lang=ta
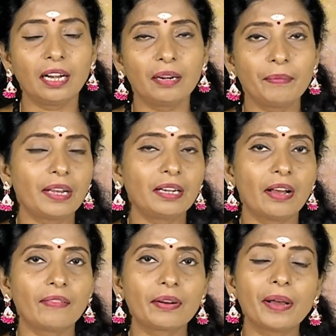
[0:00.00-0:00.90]
காரணமாக
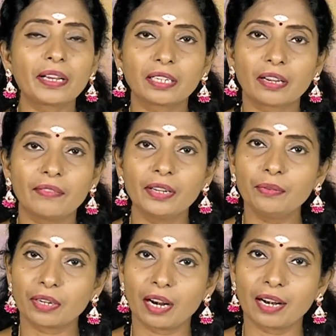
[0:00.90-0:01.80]
கவனமாக இருக்க வேண்டிய
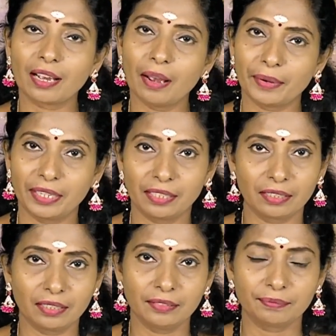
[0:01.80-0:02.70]
ஒரு நாளாக
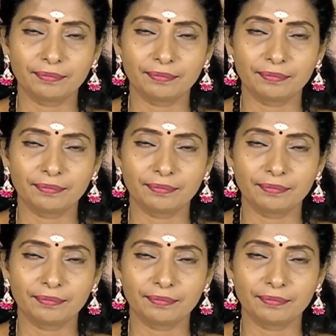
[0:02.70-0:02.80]
அமையுதுங்க